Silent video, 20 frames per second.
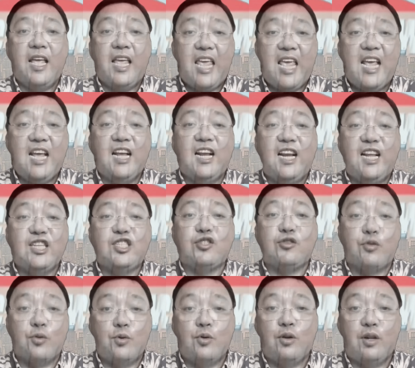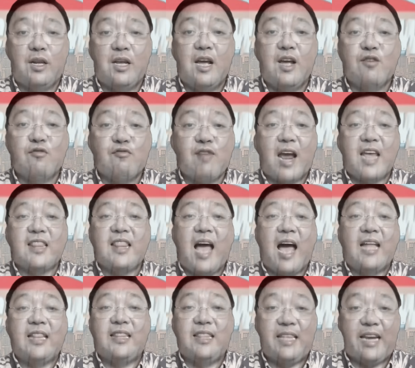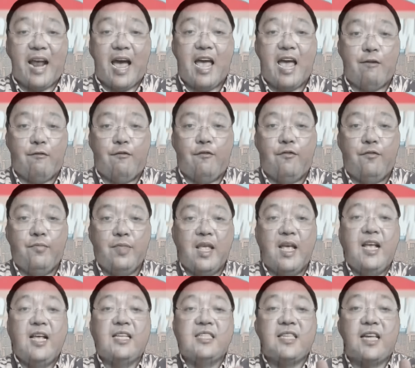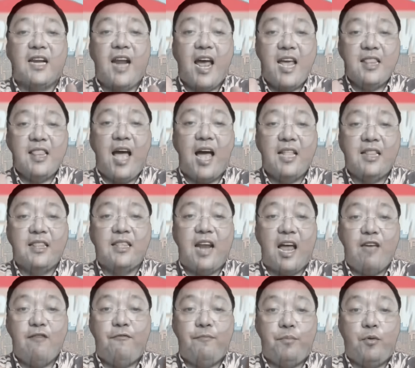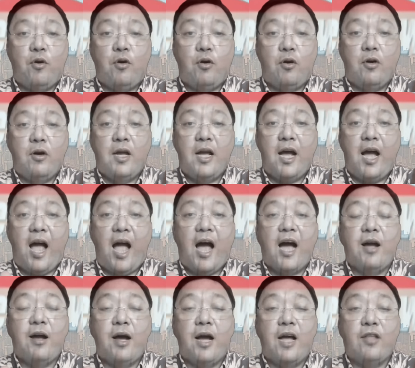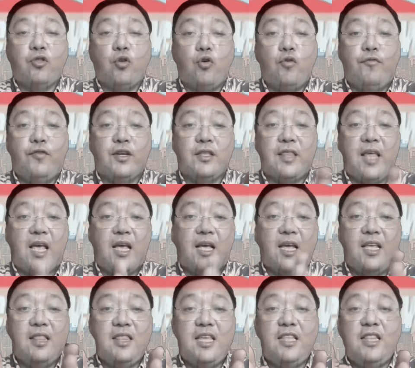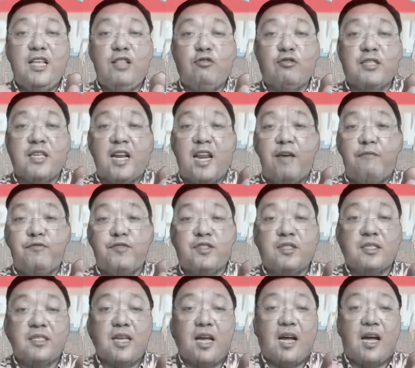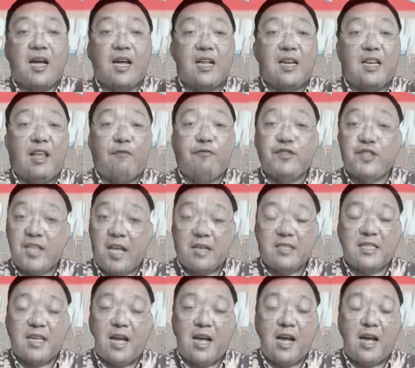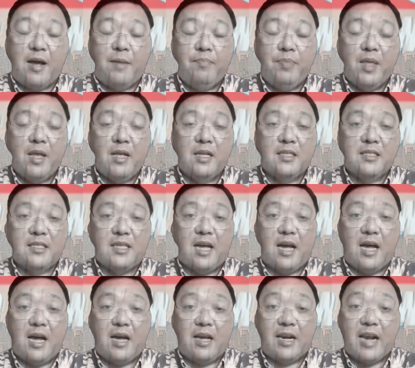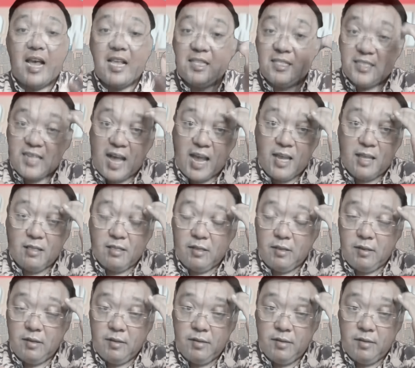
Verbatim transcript: English rule, right-hand drive. Sa right-hand drive po, ang uh, overtake hindi dito sa left sa left sa sa, sa right side.